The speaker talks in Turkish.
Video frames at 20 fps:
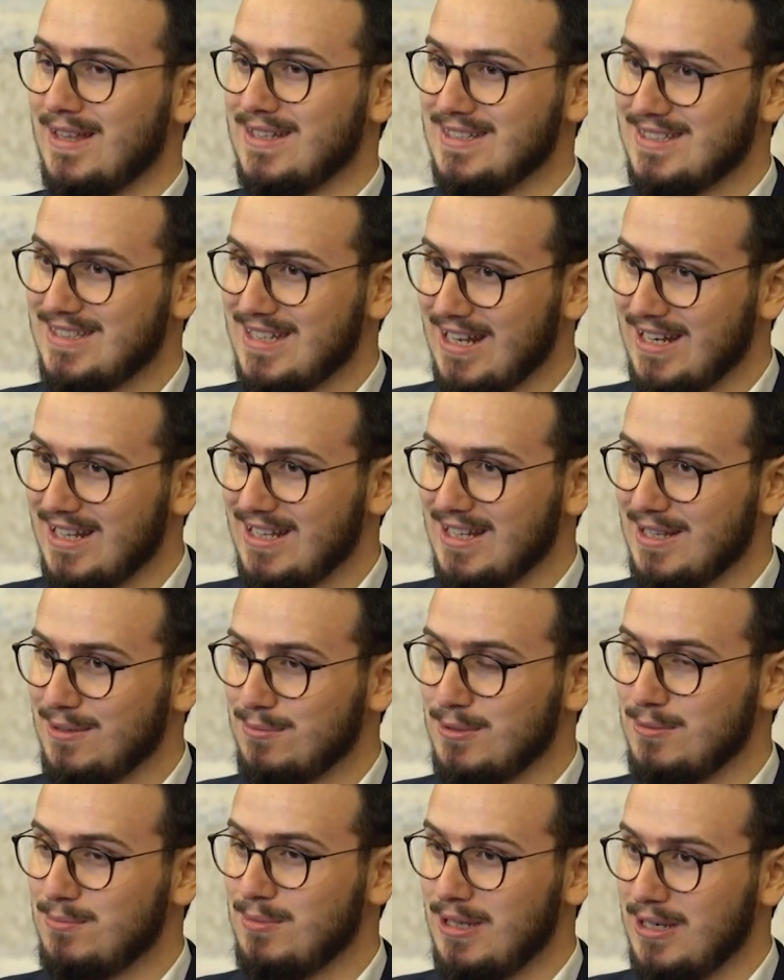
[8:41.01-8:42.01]
Senin
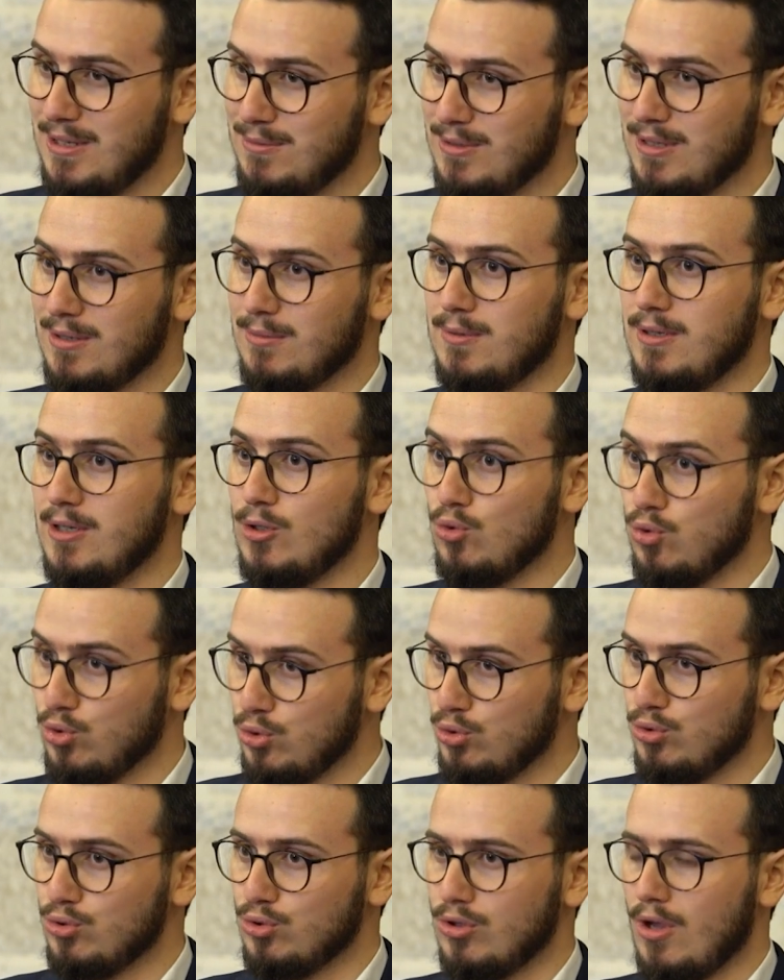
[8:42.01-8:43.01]
gibi benim gibi
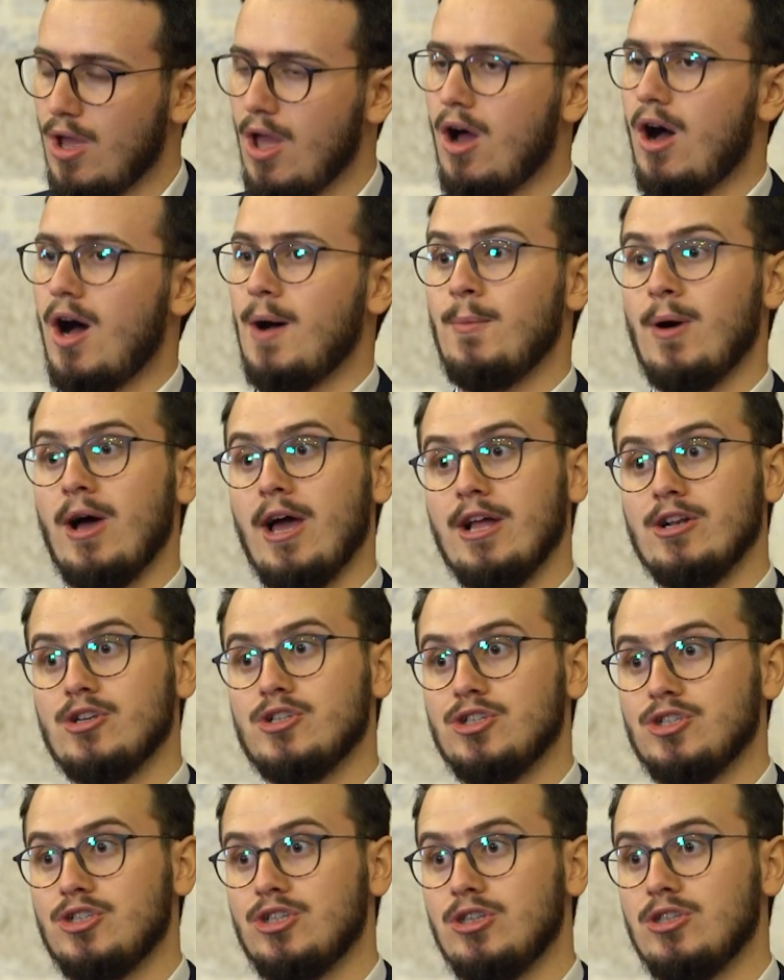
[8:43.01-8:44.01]
kuludur ama
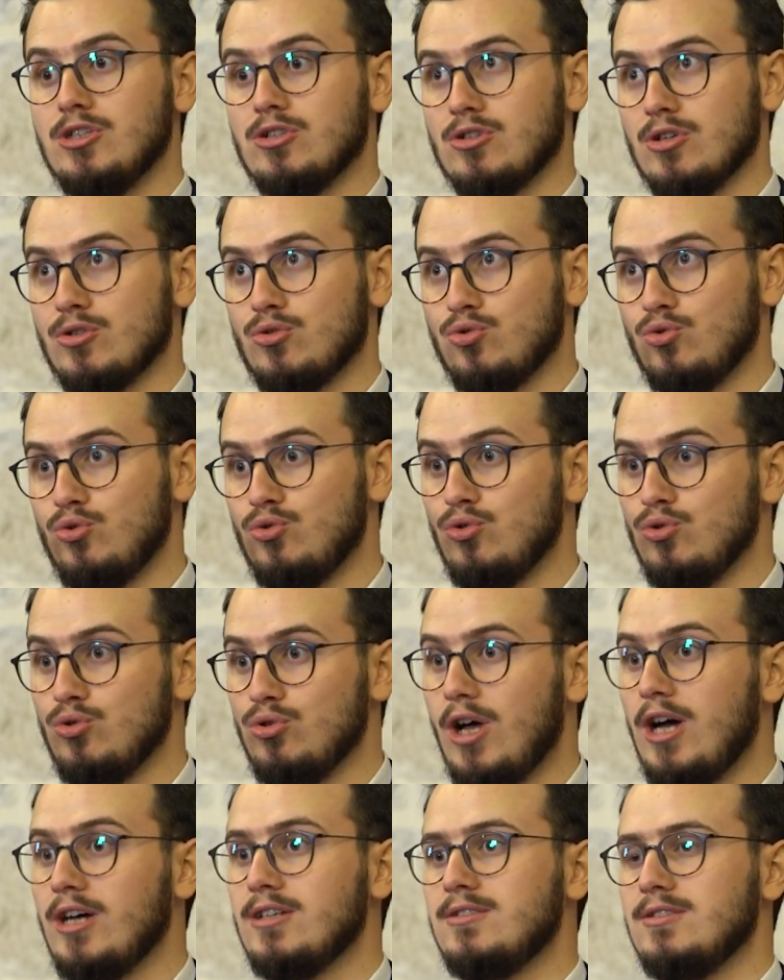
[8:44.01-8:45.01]
elçisidir,
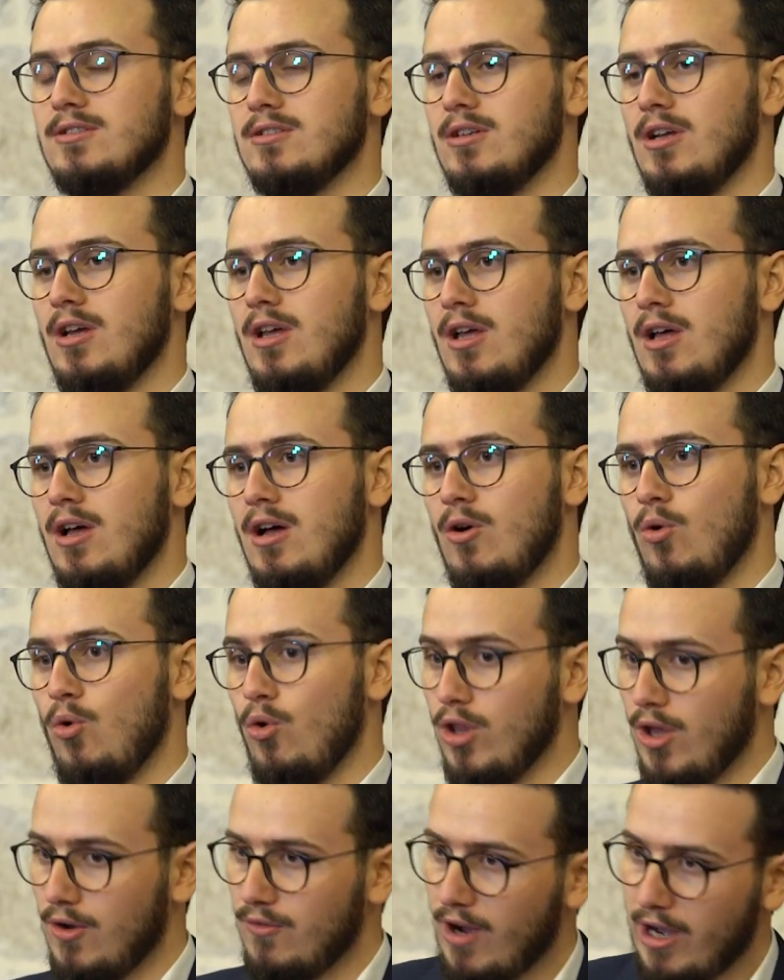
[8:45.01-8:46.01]
Resulullah'tır.
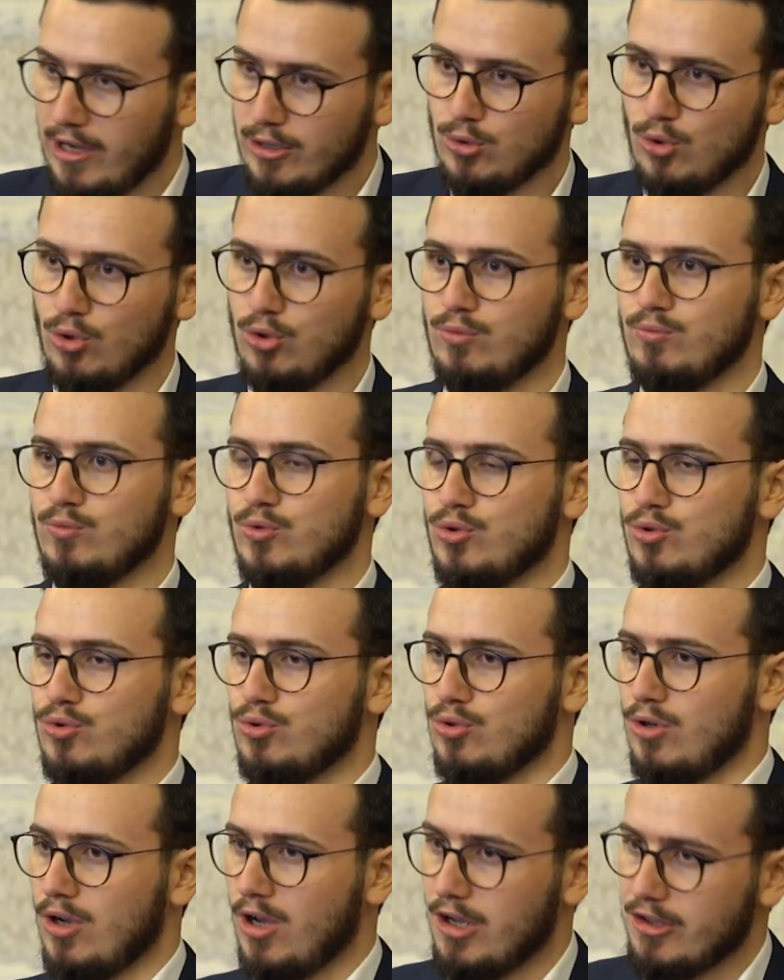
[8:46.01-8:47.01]
Ona
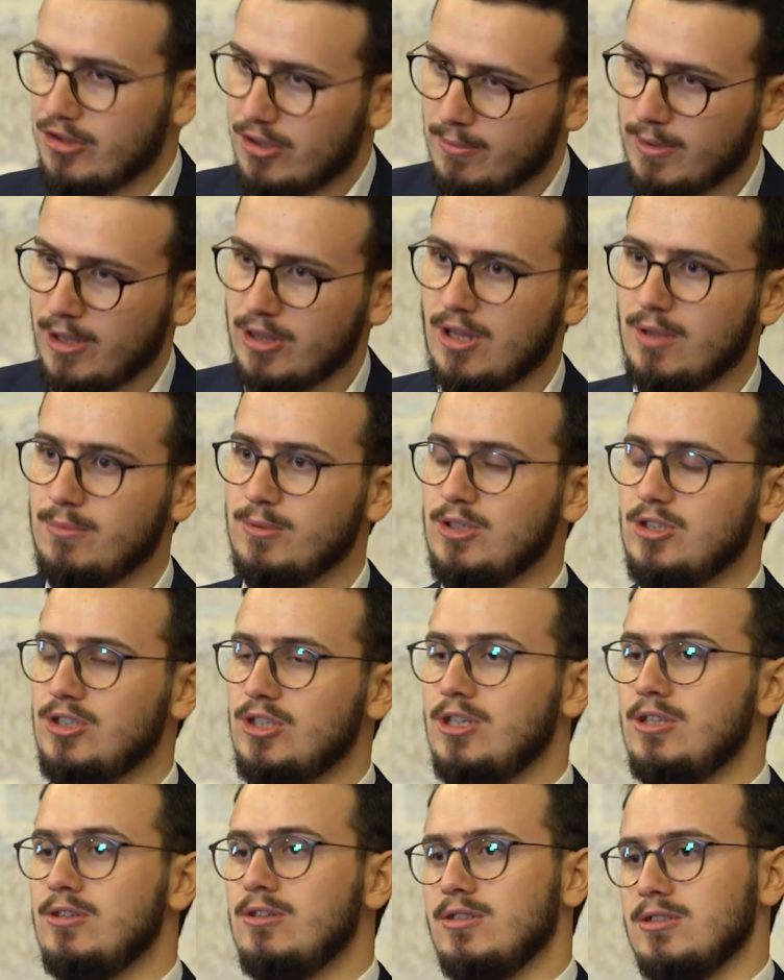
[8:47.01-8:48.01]
vahyolunmuştur, Hatemen
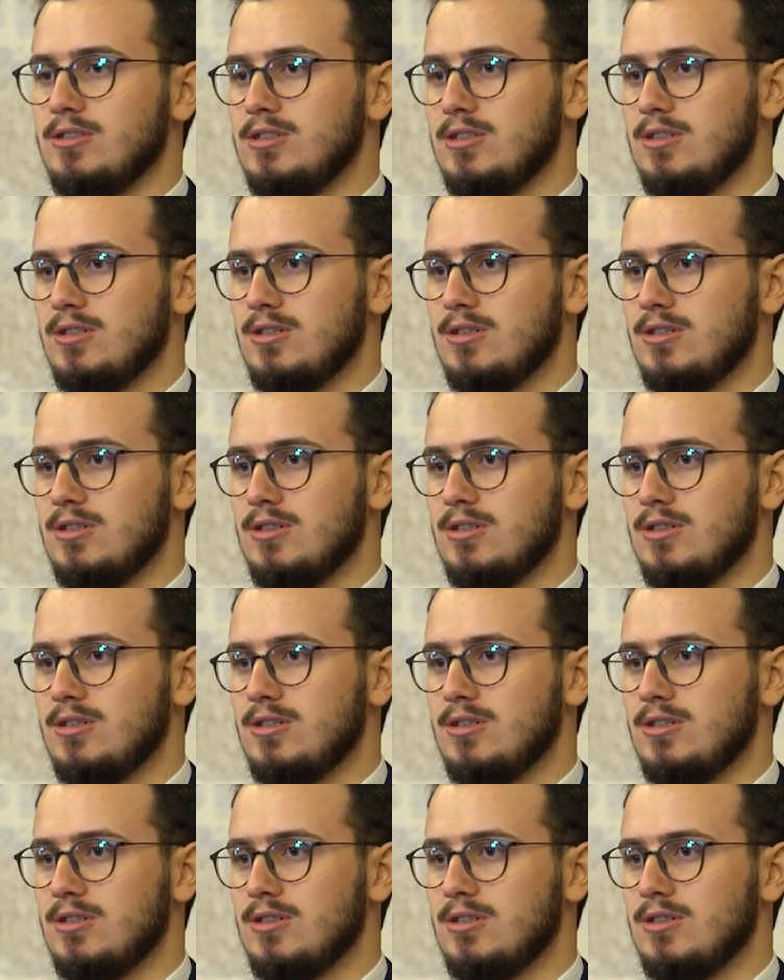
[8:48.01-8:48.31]
Nebiyyindir.